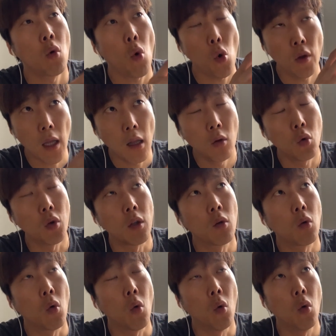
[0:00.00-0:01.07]
코넬도
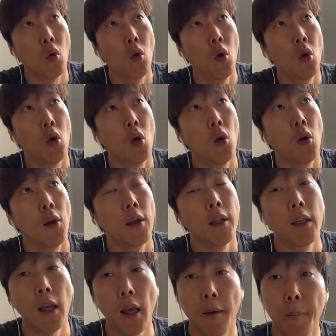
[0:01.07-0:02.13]
있고
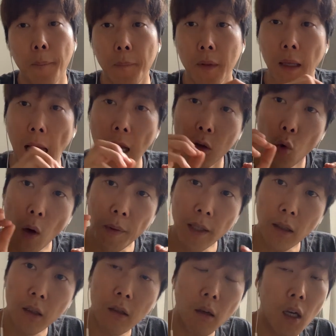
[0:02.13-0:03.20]
이게 학교
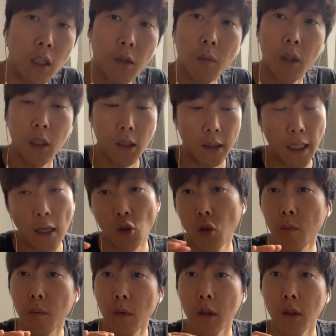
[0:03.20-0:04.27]
웹사이트 들어가시면은
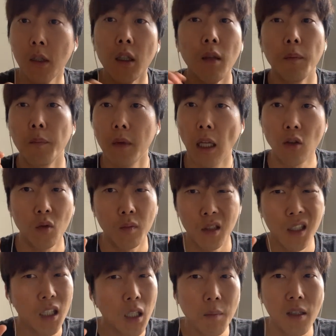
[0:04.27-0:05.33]
대충 흐리
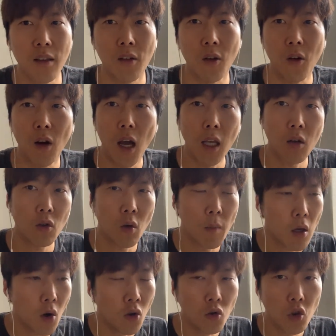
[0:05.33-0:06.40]
대충 느낌이 있어요. 아 이거
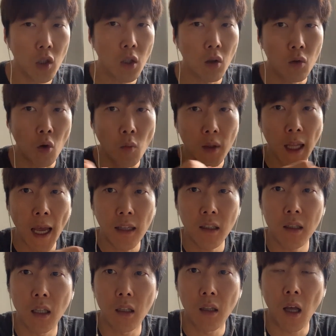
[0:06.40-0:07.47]
정말 건축이 너무
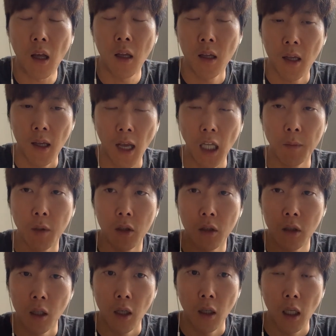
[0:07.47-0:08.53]
타이트돼 있다.
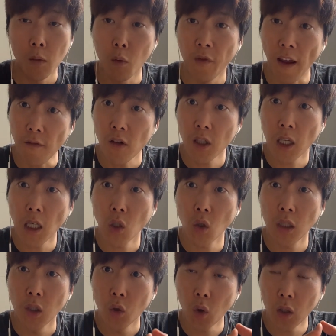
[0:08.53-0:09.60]
아니면은 예를 뭐
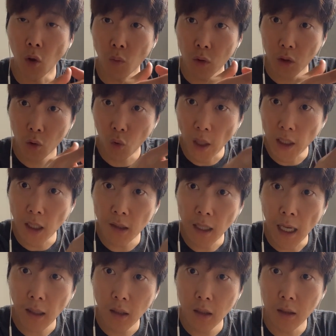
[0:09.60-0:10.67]
패브리케이션 이쪽이 너무
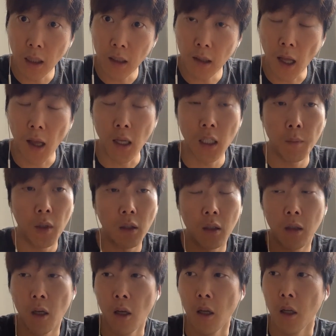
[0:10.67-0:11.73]
굉장히 타이트돼 있다.
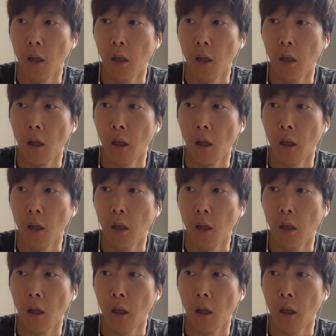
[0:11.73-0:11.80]
아니면은